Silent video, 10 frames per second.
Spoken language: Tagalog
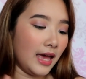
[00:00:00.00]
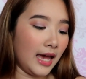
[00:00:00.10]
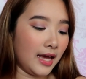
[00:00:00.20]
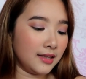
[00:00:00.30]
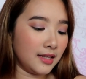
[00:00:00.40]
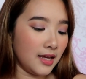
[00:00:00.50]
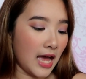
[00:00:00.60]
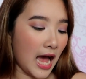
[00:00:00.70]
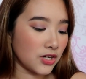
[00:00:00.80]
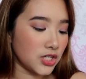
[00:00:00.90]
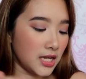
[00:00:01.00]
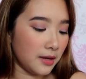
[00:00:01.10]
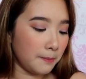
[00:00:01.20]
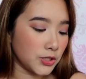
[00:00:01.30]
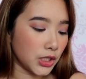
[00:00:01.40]
And,
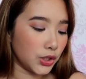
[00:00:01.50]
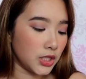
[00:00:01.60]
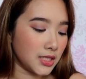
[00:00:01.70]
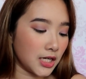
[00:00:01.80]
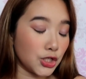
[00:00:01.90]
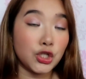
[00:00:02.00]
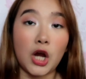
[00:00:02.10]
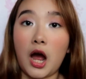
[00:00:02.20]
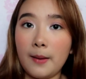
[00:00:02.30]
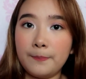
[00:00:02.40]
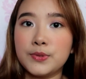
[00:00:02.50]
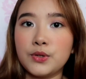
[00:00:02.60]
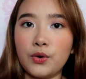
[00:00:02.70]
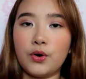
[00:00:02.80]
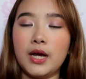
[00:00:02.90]
actually, iba siya dun sa shop.
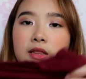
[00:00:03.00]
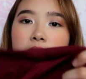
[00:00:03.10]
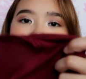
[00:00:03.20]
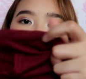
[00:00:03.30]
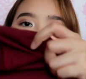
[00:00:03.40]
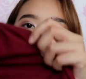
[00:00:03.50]
So, it looks like